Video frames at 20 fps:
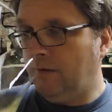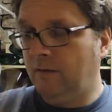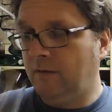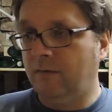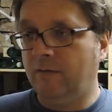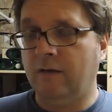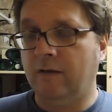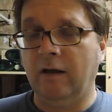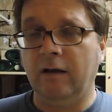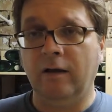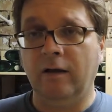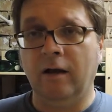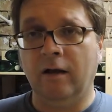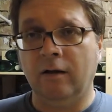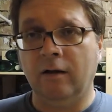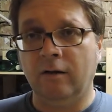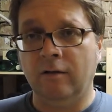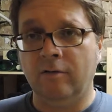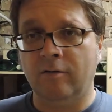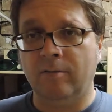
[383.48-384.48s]
Also jetzt
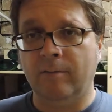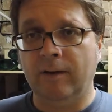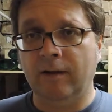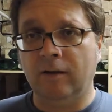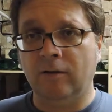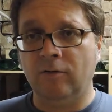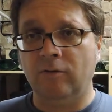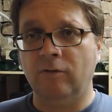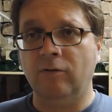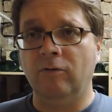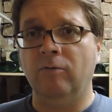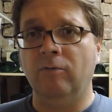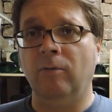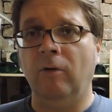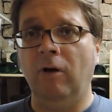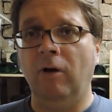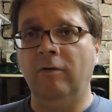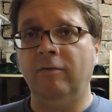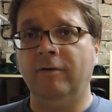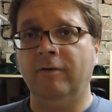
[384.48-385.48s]
Jahrgang
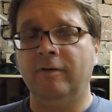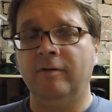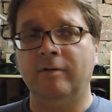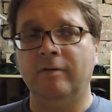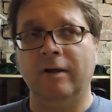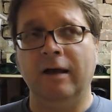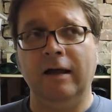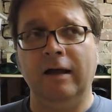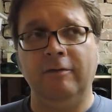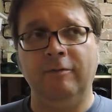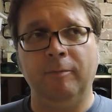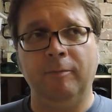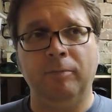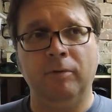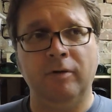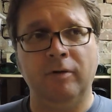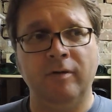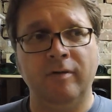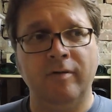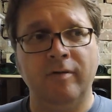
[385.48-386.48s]
2012, das
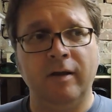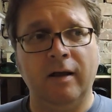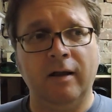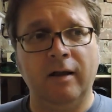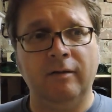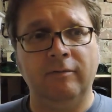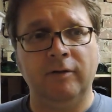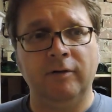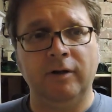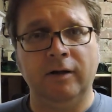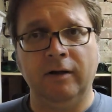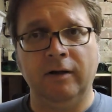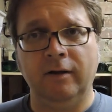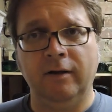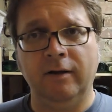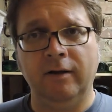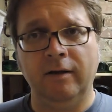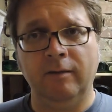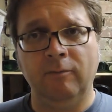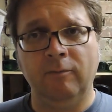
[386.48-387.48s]
Reifepotenzial wird
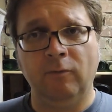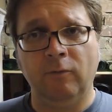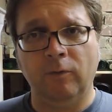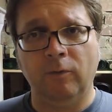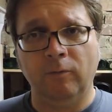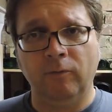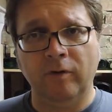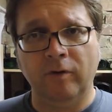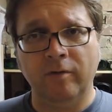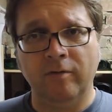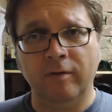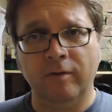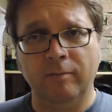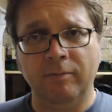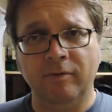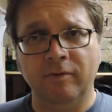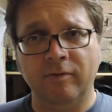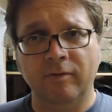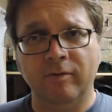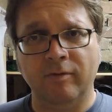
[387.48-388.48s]
angegeben vom
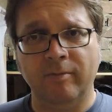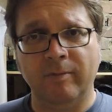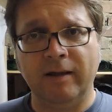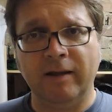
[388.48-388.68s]
Winzer bis